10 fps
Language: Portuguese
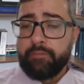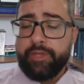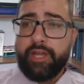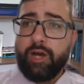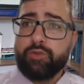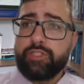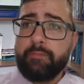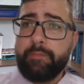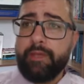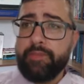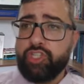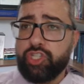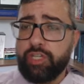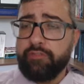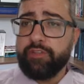que ao se
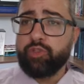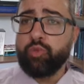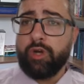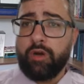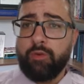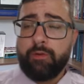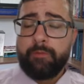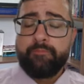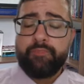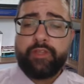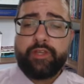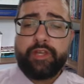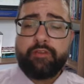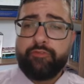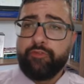permitir eventual
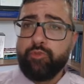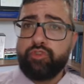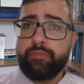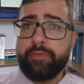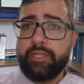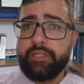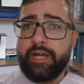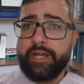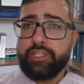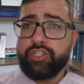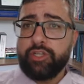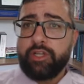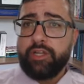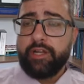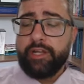é, fungibilidade
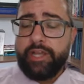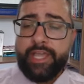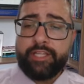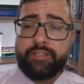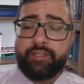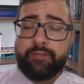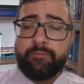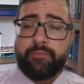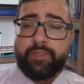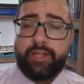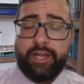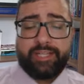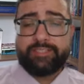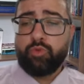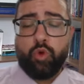entre a,
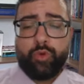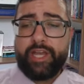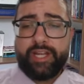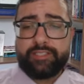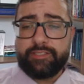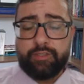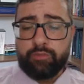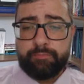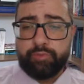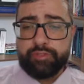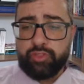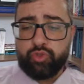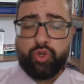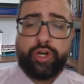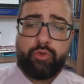a, qualquer ação
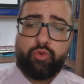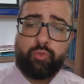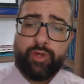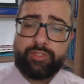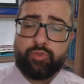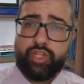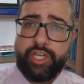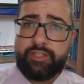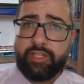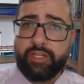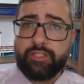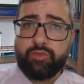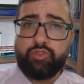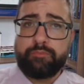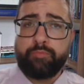possessória, como a ação de
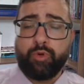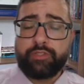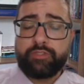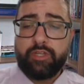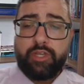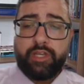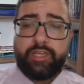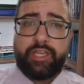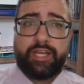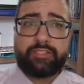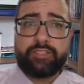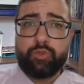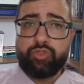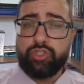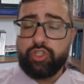reintegração de posse, e a
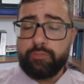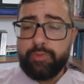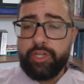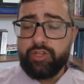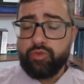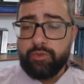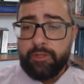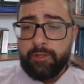ação de despejo,